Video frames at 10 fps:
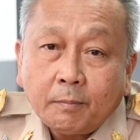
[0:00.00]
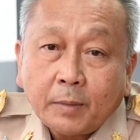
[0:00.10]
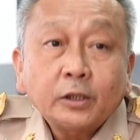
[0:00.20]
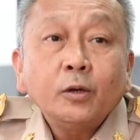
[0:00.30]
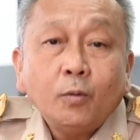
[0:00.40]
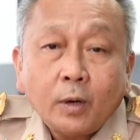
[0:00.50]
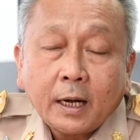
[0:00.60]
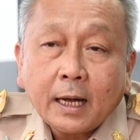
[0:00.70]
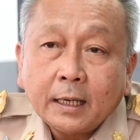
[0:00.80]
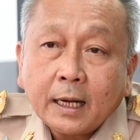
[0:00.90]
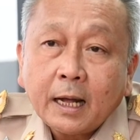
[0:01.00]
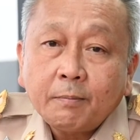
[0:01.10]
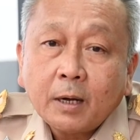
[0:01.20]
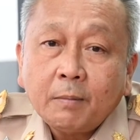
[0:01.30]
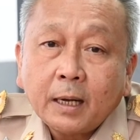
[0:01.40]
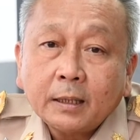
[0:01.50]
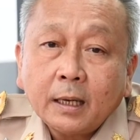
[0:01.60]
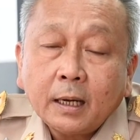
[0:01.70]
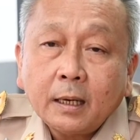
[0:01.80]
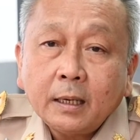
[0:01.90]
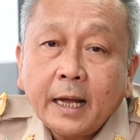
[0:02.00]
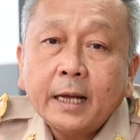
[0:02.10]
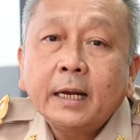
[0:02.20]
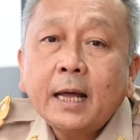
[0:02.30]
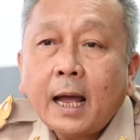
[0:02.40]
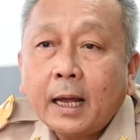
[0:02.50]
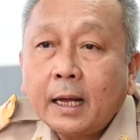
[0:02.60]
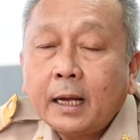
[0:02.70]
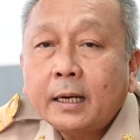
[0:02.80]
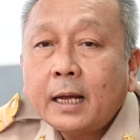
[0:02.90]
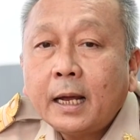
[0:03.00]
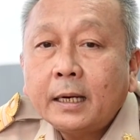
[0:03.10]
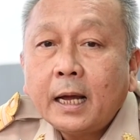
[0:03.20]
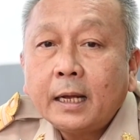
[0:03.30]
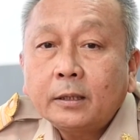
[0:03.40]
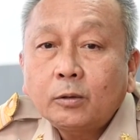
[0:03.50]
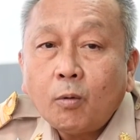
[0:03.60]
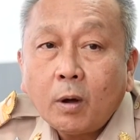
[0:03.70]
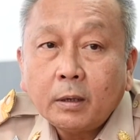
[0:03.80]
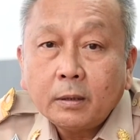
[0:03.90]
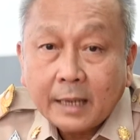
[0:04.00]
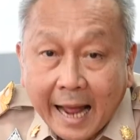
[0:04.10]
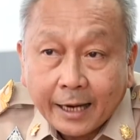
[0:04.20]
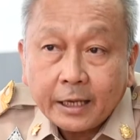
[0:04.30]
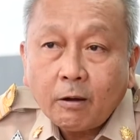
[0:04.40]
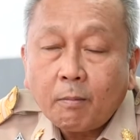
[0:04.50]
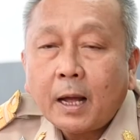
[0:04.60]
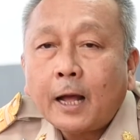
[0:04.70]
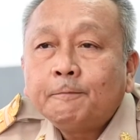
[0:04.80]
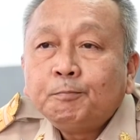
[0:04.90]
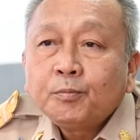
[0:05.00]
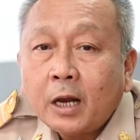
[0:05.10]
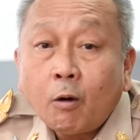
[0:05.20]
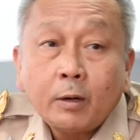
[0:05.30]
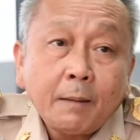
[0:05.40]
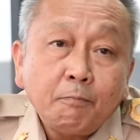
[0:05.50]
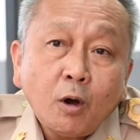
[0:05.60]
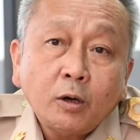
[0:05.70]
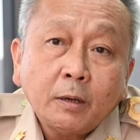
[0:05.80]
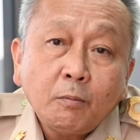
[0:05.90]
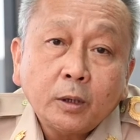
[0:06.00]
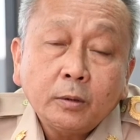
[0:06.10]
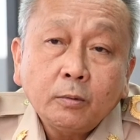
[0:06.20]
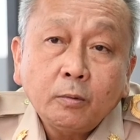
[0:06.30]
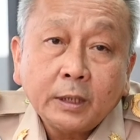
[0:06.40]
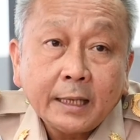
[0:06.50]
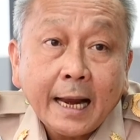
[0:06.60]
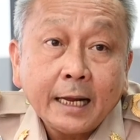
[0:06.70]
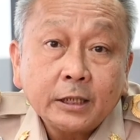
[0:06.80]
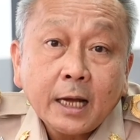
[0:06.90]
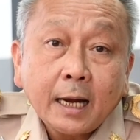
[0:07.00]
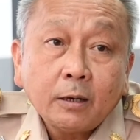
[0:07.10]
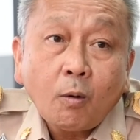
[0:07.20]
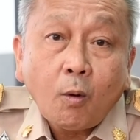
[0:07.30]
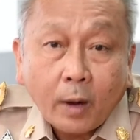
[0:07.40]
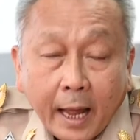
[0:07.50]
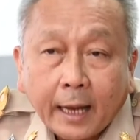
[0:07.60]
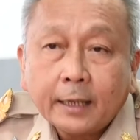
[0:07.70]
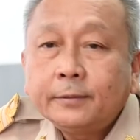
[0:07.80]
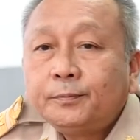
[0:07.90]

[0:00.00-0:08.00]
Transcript: พัสดุแล้วกันนะครับกำลังจะเร่งให้ได้ได้ได้ตัวงานนี้ออกมา เรานำร่องทั้งหมดอุทยานแห่งชาติ 6 แห่ง